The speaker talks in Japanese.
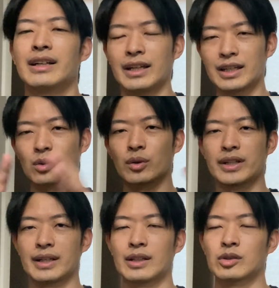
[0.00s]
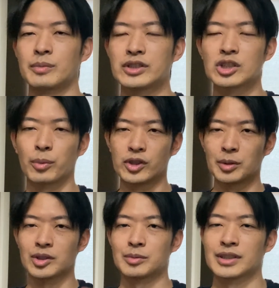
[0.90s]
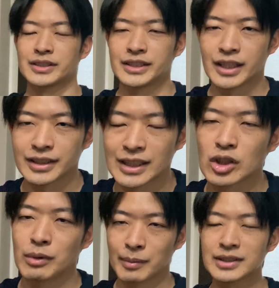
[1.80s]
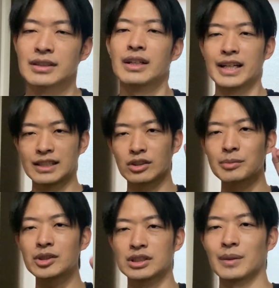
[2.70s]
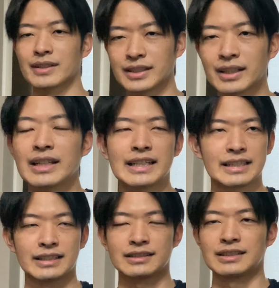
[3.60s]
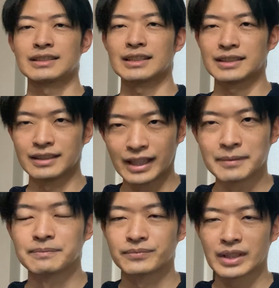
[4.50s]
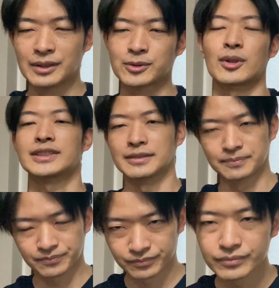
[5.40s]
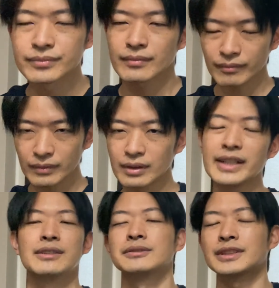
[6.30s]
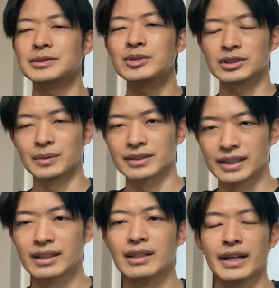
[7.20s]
あ、えここで、え三3つのポイントをまとめさせていただきたいと思います。え一1つ目としてはですね、痩せさせない。太らせる。で、2つ目としてはですね、